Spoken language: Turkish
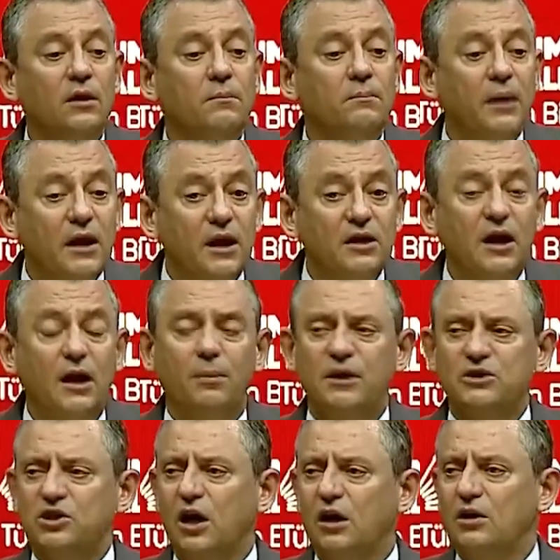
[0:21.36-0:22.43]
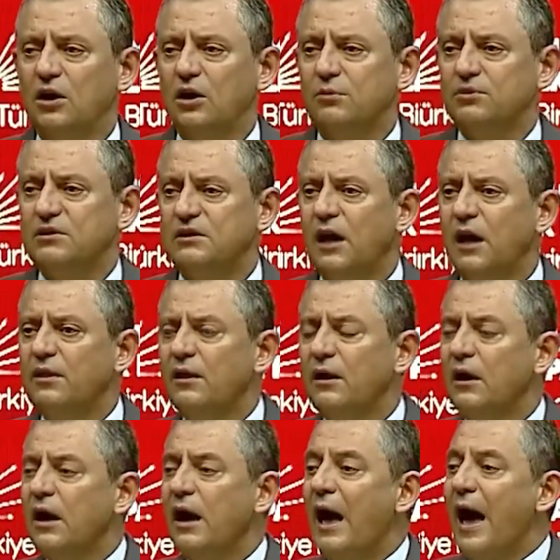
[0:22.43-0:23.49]
belediye başkanlarımızdan
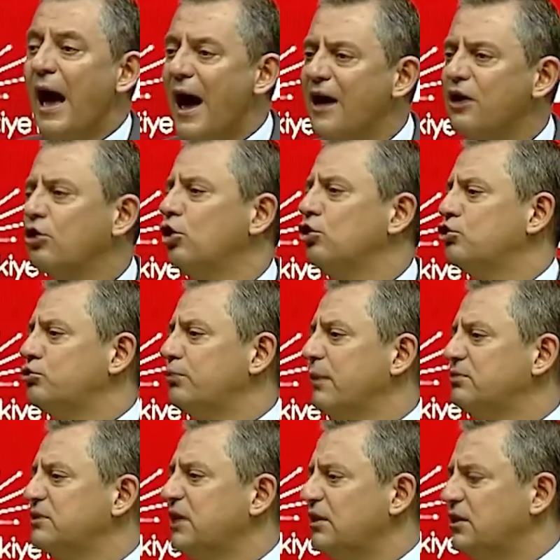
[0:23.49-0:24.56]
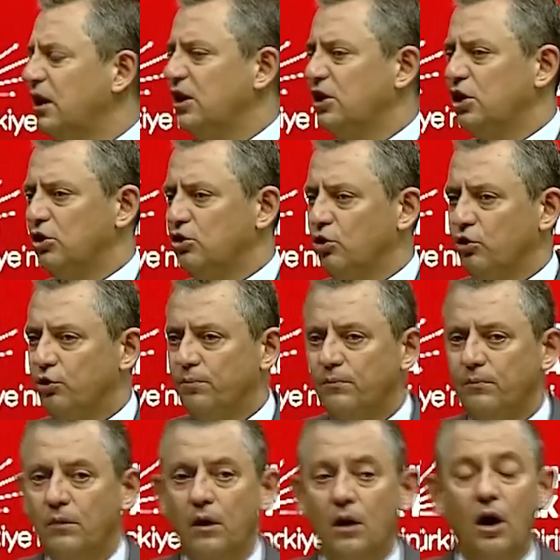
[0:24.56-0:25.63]
her görüşmemizde teyit ediyorum.
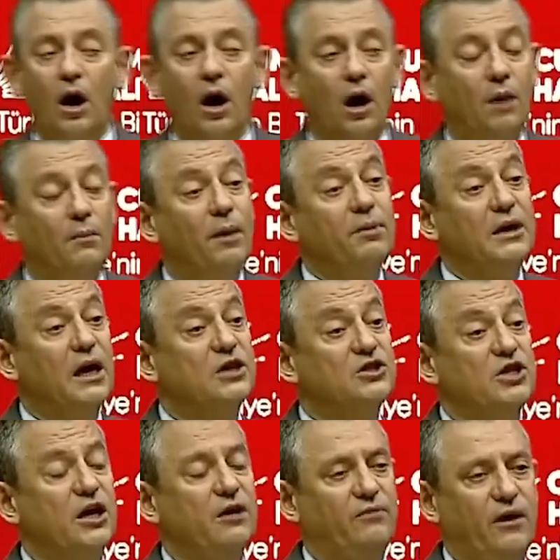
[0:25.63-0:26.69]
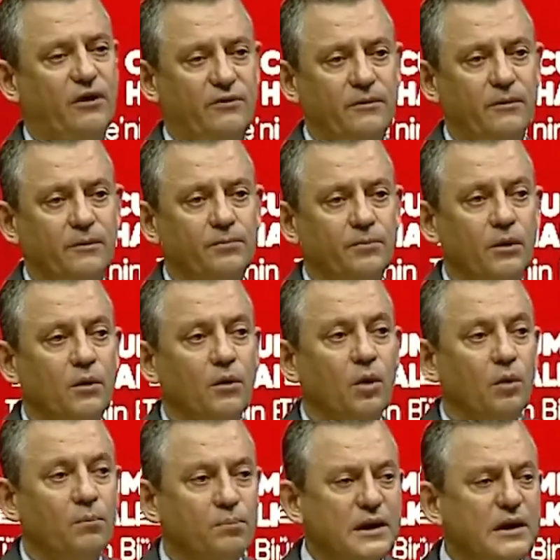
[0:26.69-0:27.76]
Ama bir gerçek var.
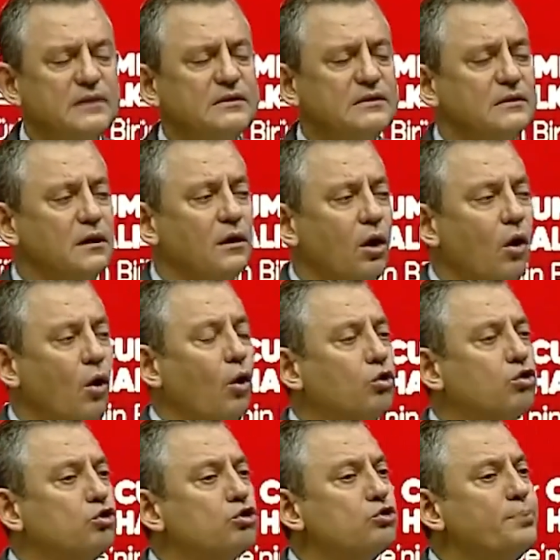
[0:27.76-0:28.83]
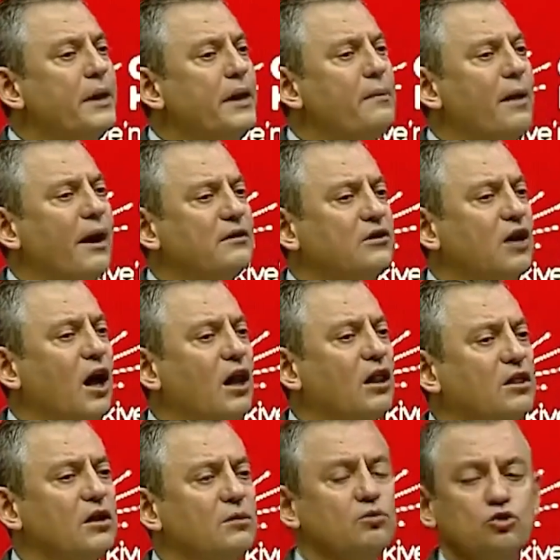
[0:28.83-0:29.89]
Biz 31 Mart'ta
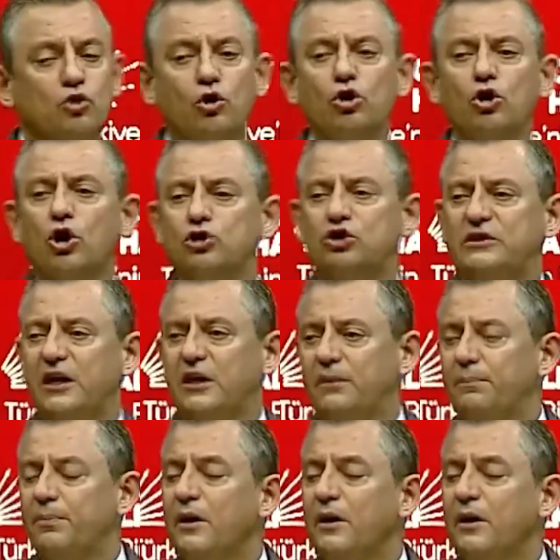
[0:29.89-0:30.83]
aldığımız oyu gösterip